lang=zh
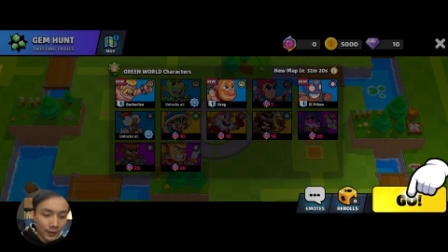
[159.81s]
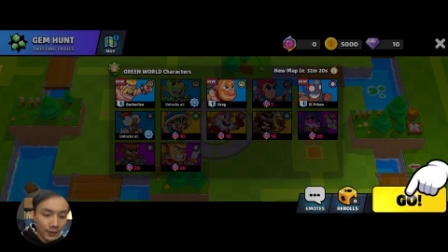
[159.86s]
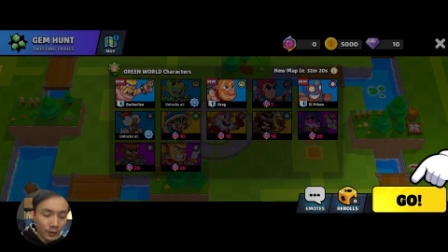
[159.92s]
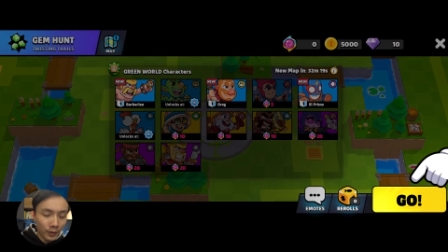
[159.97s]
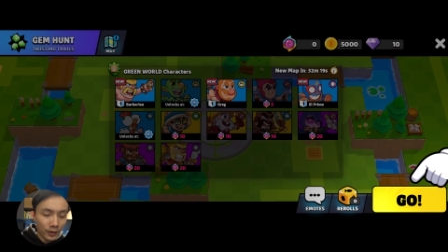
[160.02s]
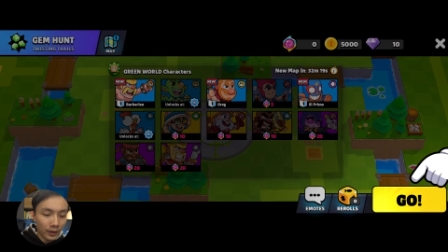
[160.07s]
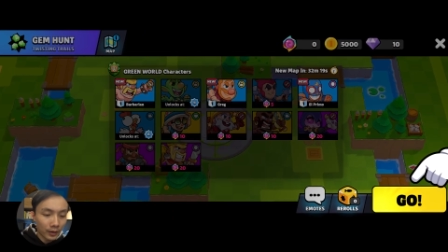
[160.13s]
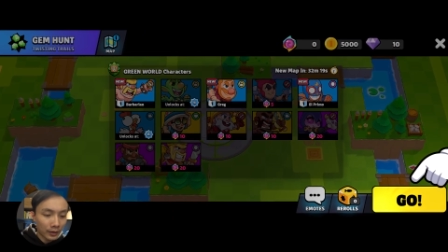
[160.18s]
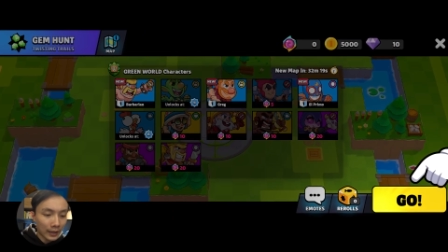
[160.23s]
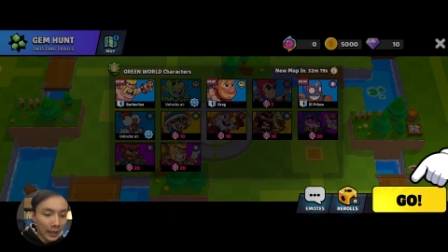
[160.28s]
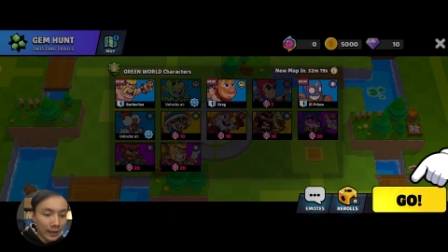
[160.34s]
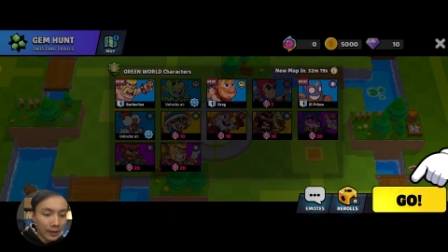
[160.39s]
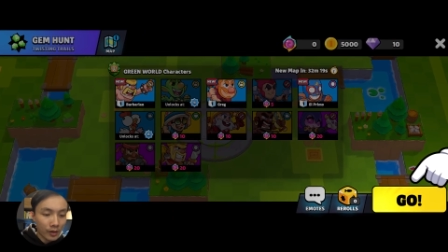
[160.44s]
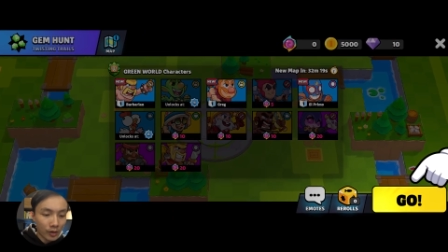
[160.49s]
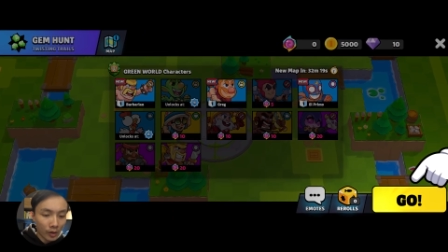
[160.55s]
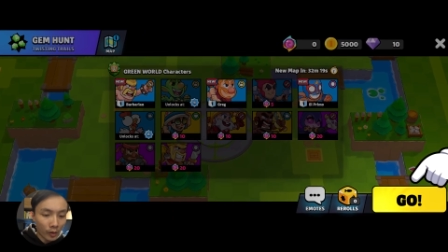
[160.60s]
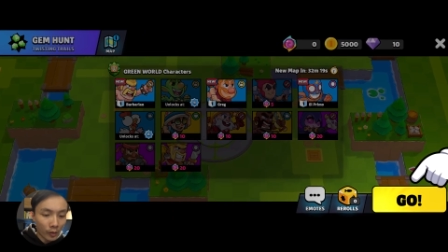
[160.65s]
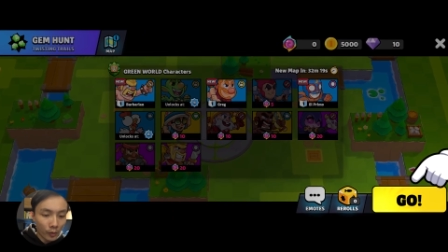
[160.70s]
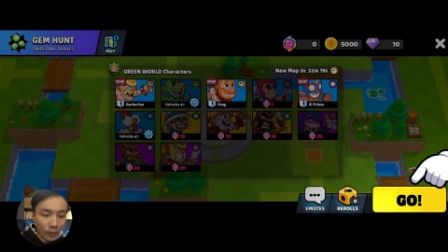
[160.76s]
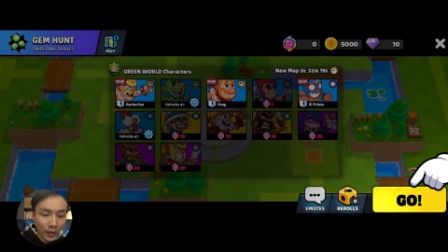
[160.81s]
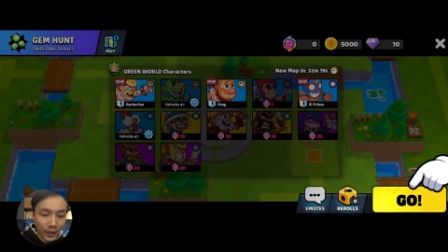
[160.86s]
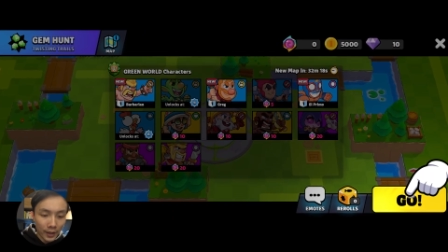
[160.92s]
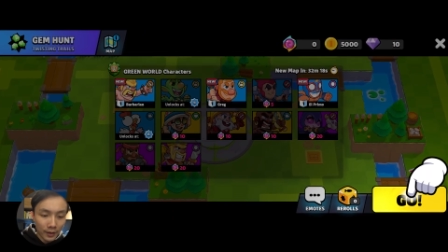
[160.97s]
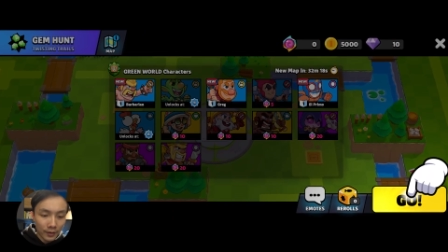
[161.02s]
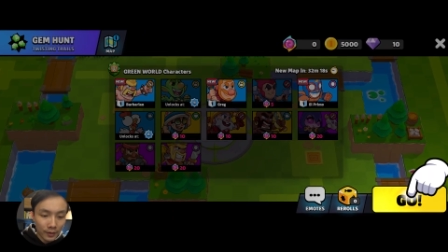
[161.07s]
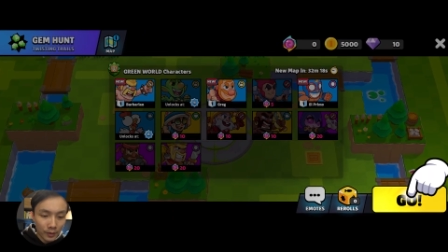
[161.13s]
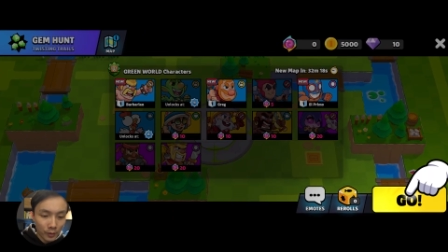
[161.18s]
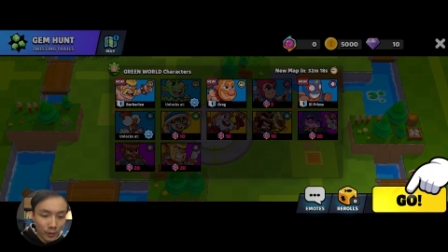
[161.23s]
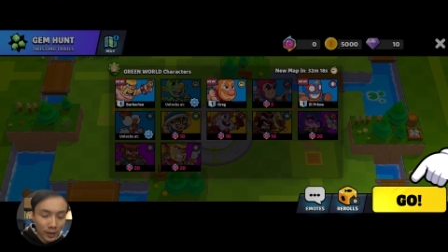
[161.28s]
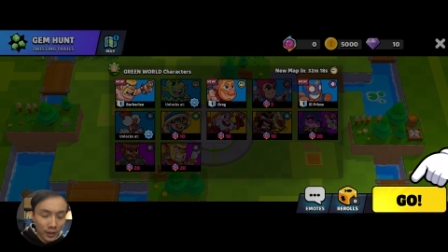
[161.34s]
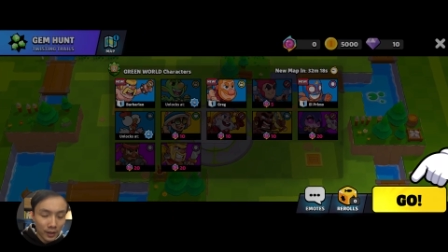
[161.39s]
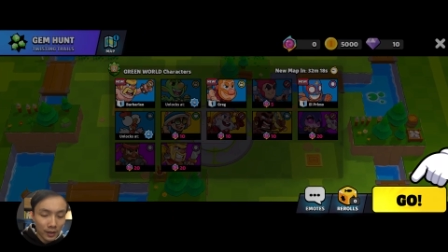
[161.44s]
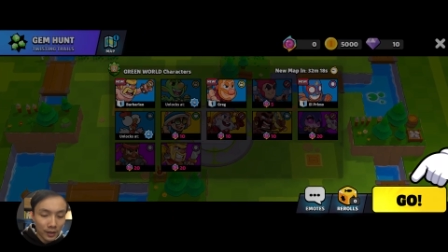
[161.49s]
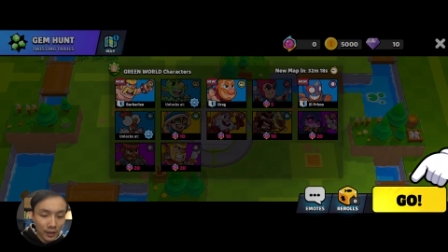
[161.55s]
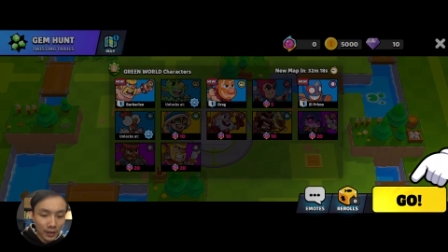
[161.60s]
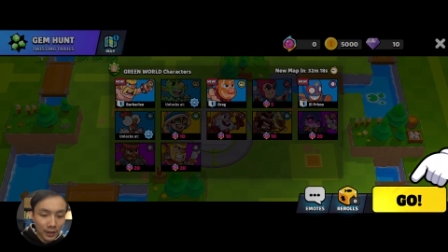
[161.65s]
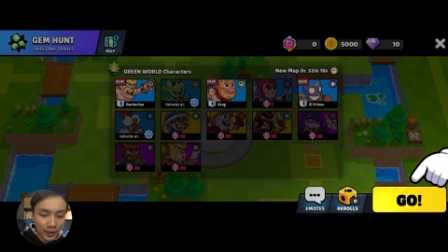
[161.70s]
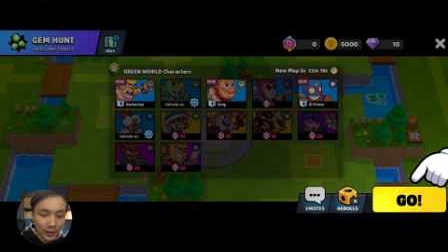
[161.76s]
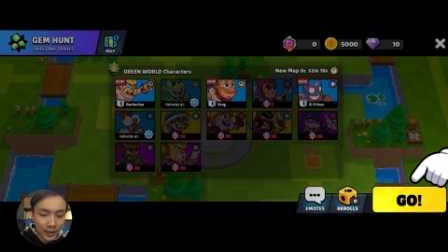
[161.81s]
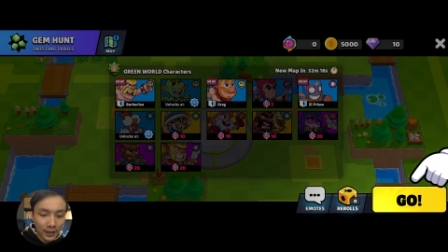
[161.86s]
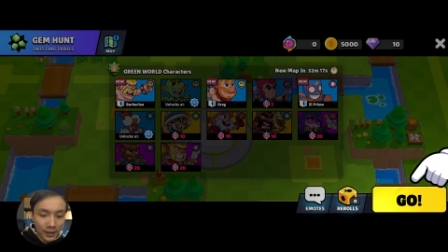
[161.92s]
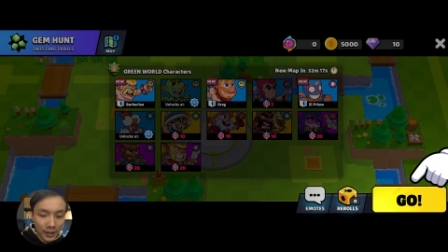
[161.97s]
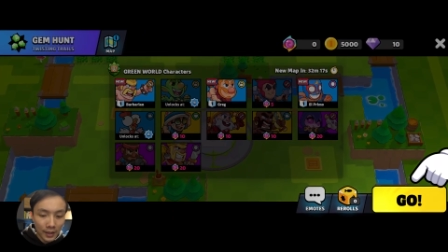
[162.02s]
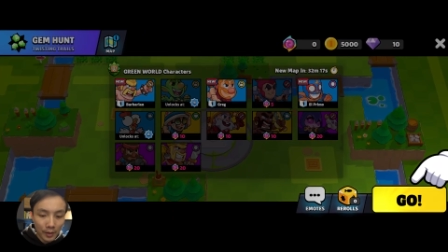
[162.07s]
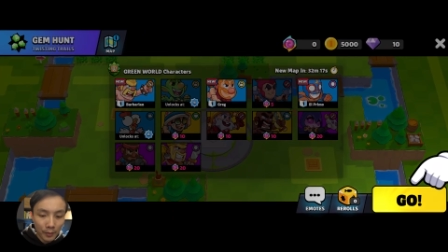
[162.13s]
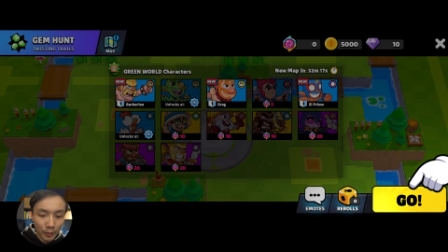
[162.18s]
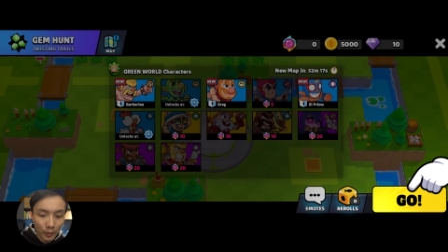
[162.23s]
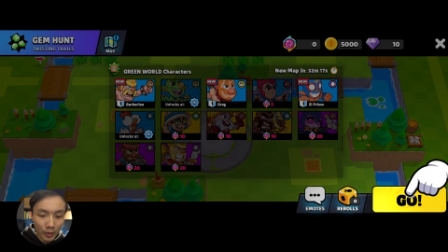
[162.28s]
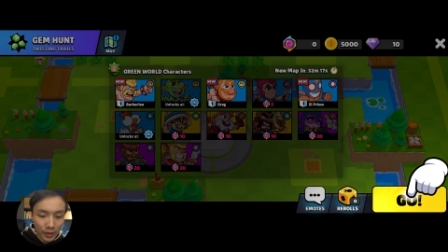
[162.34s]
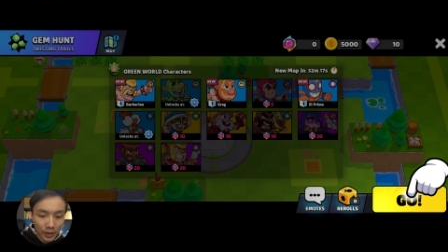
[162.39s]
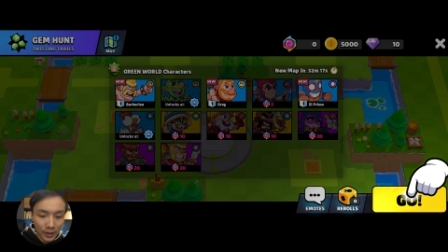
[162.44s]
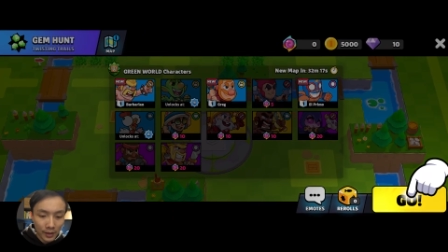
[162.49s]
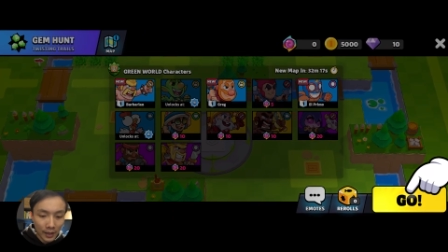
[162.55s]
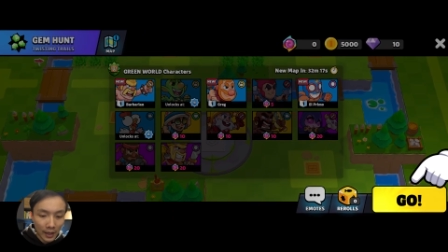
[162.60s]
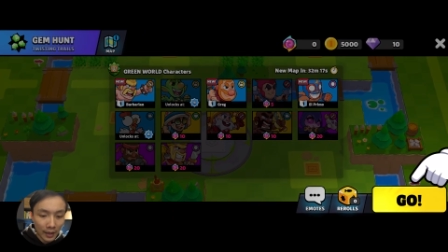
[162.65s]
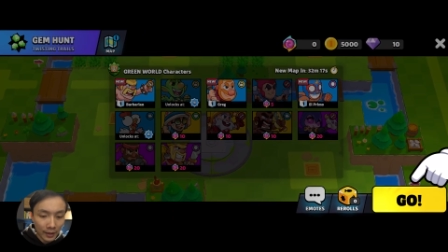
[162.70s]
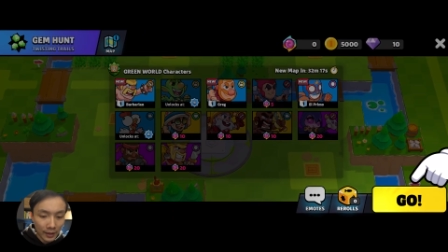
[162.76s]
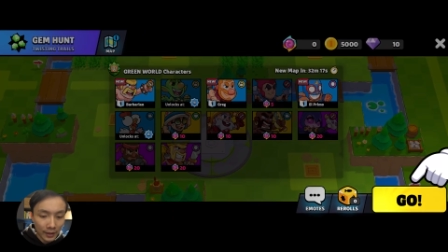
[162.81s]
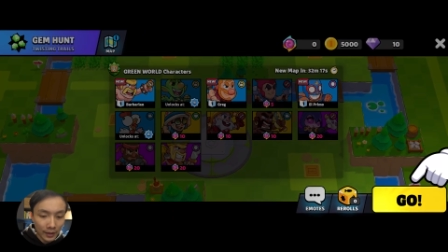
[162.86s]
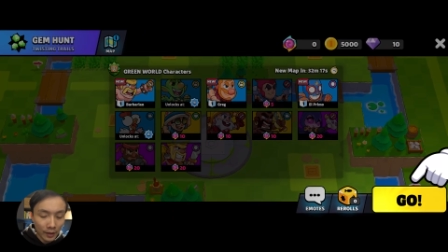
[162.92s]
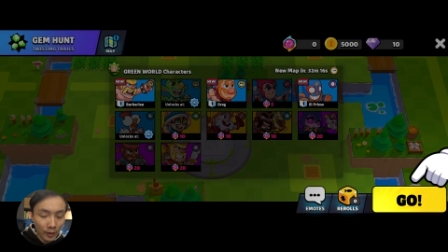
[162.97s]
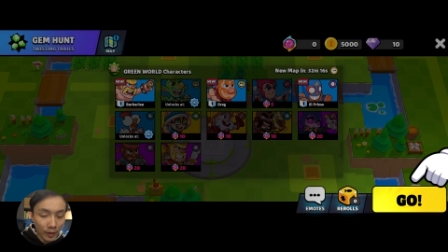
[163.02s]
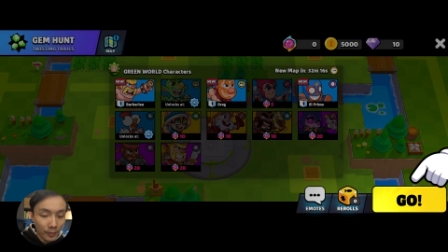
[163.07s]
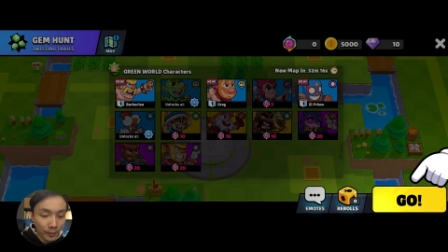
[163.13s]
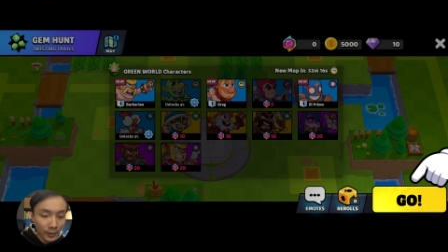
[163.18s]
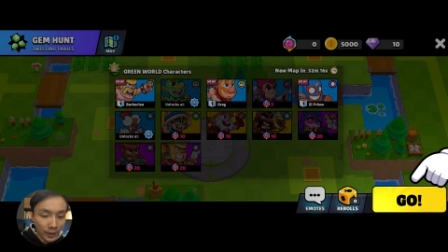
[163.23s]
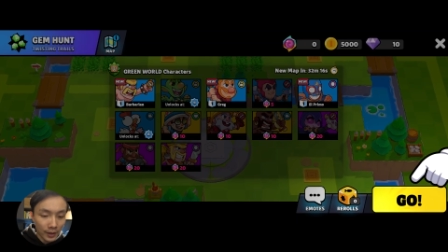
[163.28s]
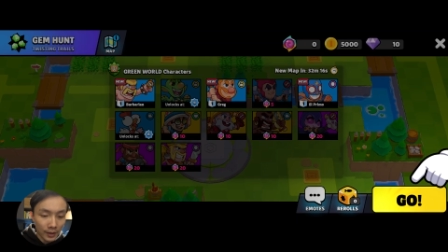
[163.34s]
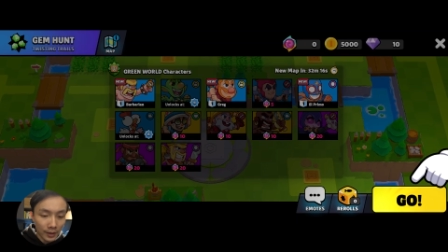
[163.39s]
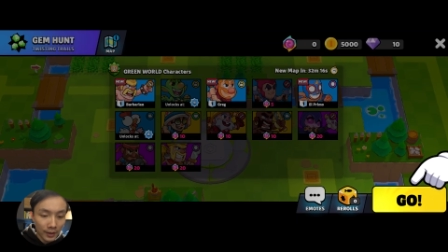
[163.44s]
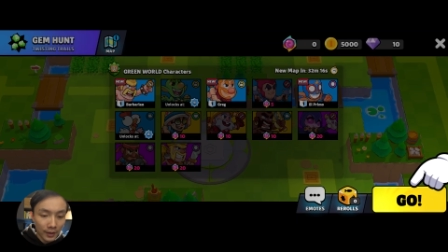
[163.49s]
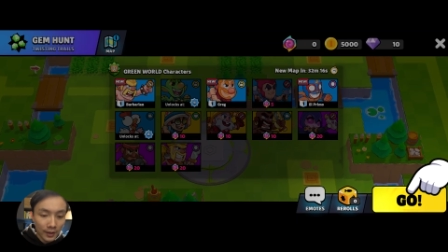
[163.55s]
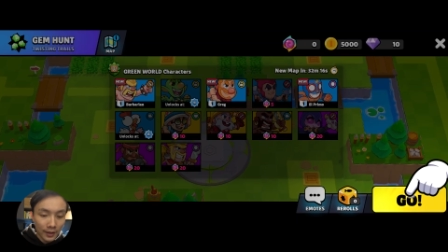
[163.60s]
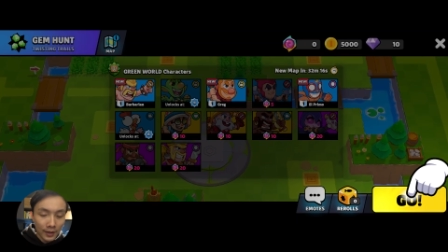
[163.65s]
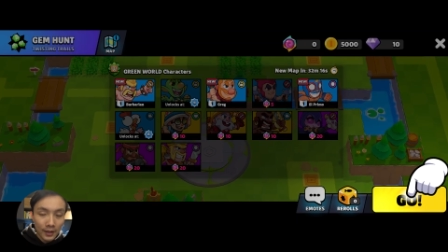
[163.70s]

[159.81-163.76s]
因为有带走位啊，所以其实更接近 Brawl Stars， 可能会比